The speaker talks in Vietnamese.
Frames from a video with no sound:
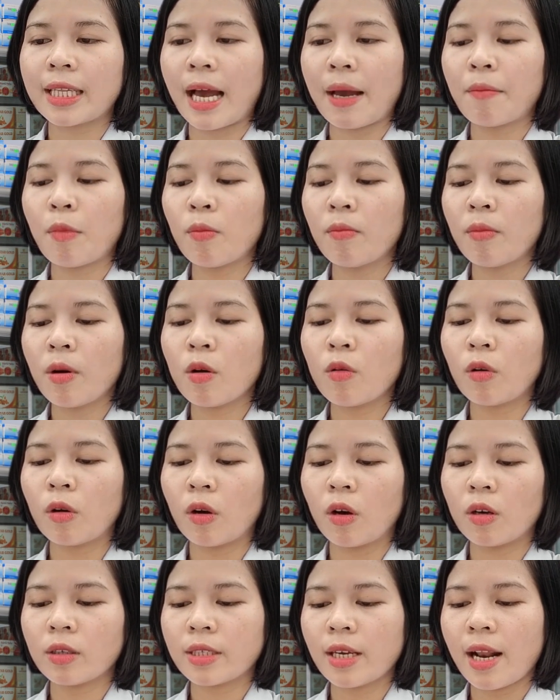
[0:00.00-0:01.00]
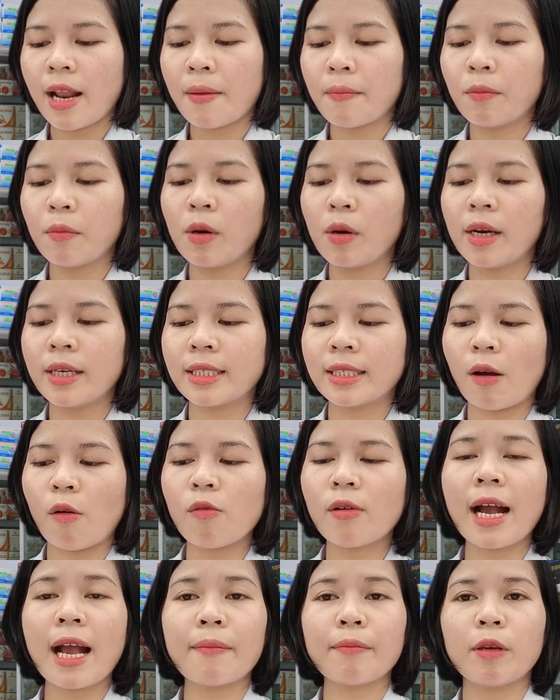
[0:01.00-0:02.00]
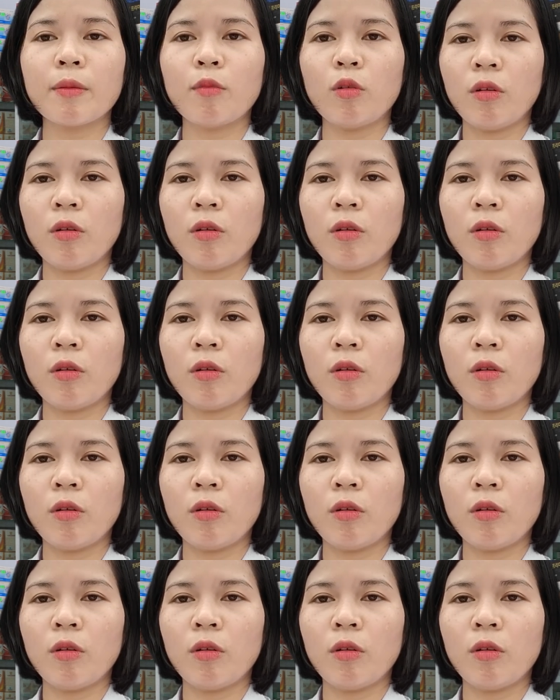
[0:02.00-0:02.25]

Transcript: Hiện tại mẫu mới của nó sẽ là mười sáu